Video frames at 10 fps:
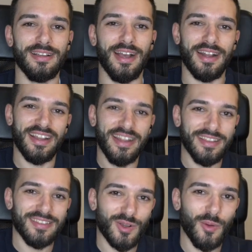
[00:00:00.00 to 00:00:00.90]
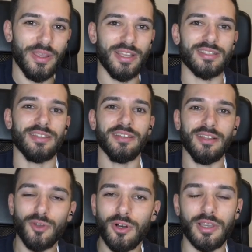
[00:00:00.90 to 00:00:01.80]
carrera, entre comillas, en
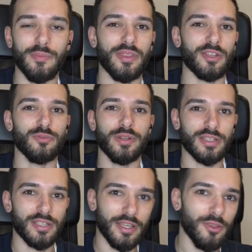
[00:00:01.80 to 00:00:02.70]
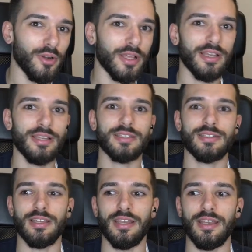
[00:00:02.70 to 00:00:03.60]
TikTok, empecé a subir de
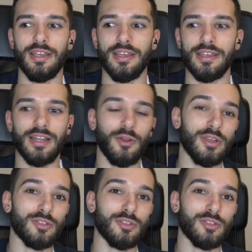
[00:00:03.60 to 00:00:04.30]
seguidores, eh, y claro,